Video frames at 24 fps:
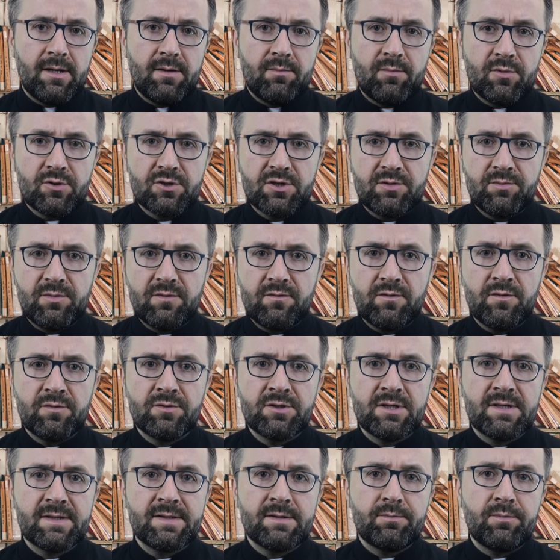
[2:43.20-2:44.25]
Możemy
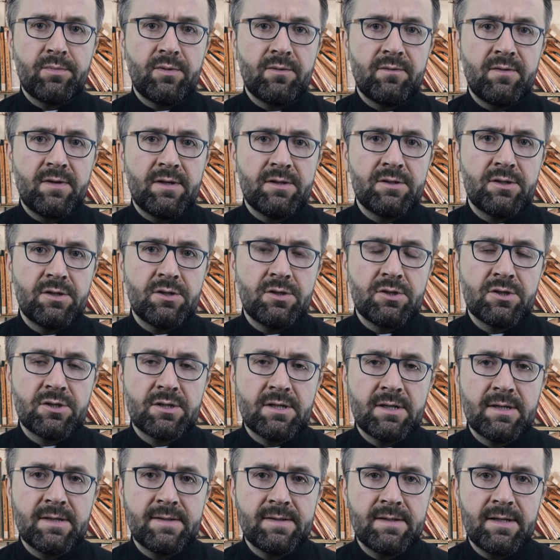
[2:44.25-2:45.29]
wówczas powiedzieć,
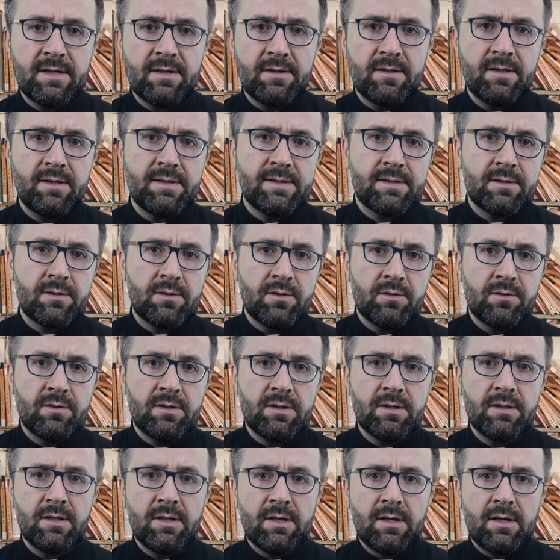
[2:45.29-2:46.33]
że z jednej
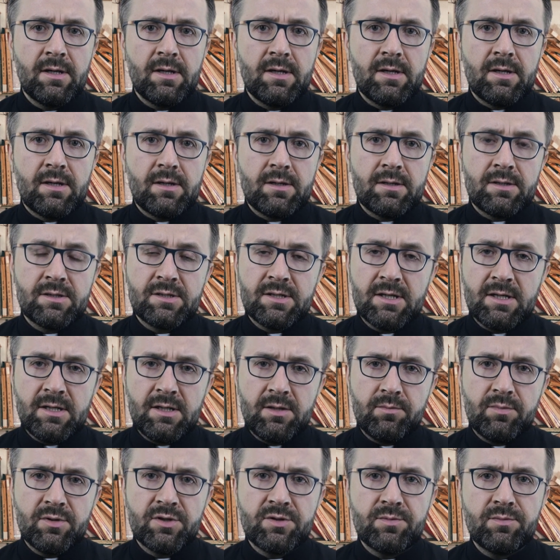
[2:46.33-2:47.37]
strony
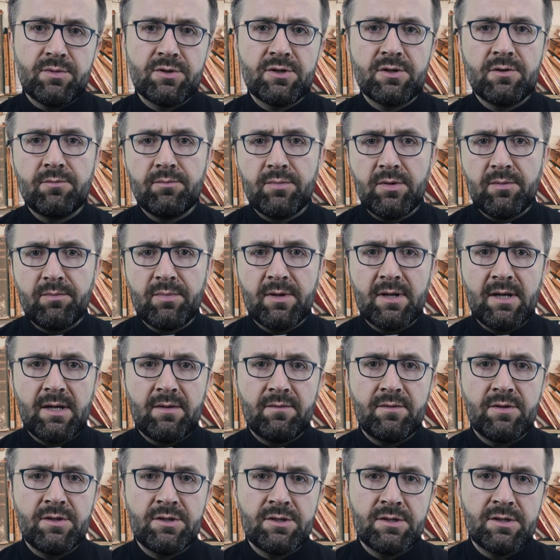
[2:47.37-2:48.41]
chcielibyśmy się
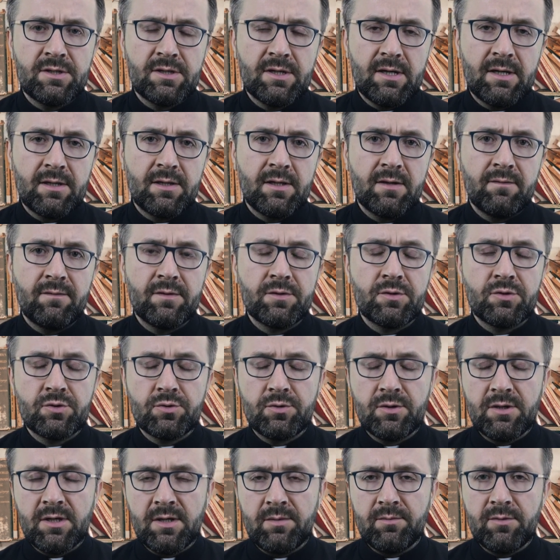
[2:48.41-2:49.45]
poprawić, a nawet
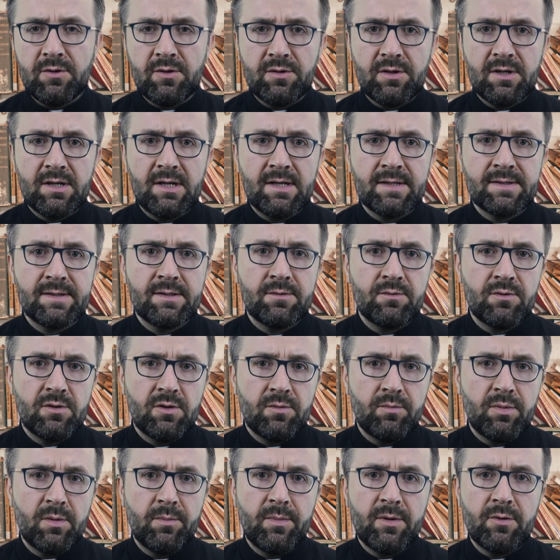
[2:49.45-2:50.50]
czujemy od razu
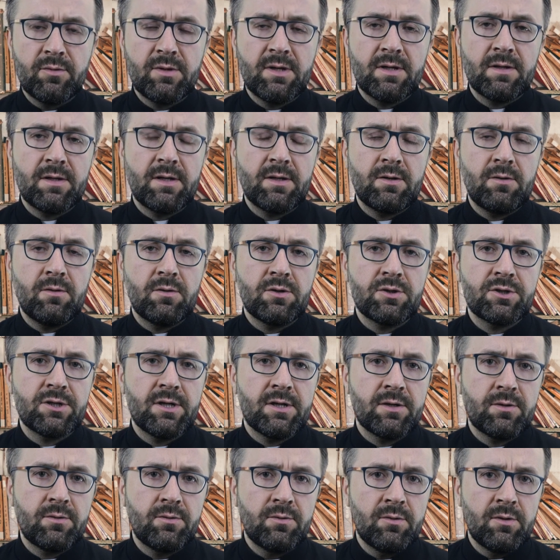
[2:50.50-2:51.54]
do popełnianego
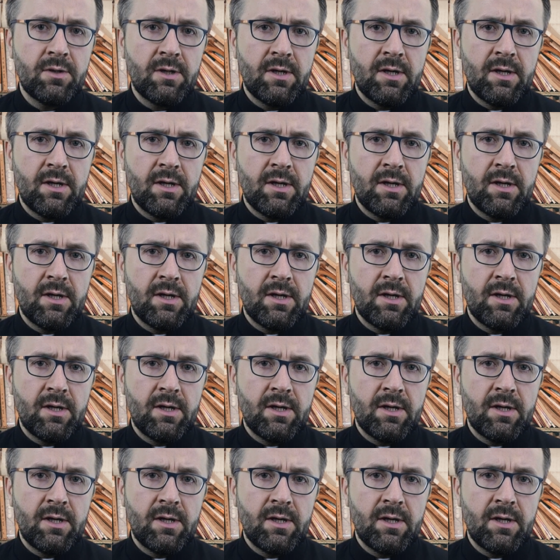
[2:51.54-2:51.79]
grzechu,